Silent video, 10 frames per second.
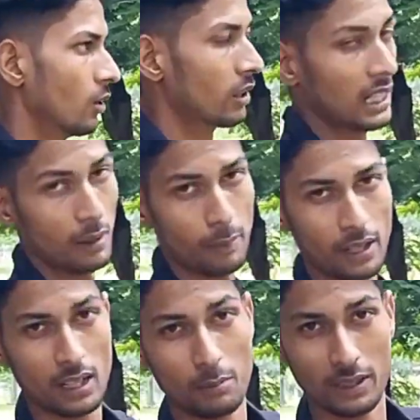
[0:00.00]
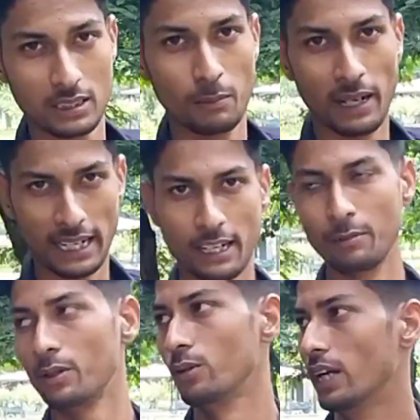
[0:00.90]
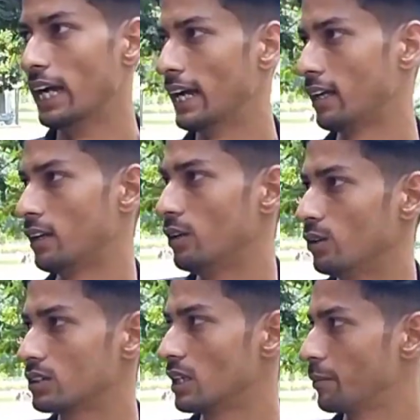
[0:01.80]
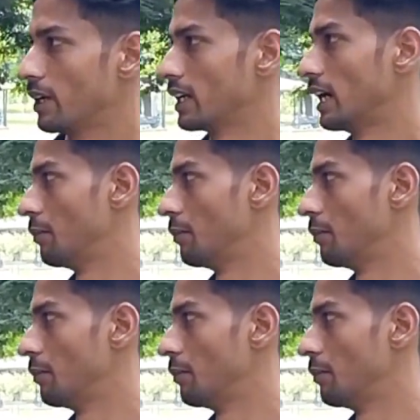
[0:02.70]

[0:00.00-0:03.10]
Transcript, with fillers: और यहाँ पर कपल्स बैठे भी हुए हैं लुक छिप कर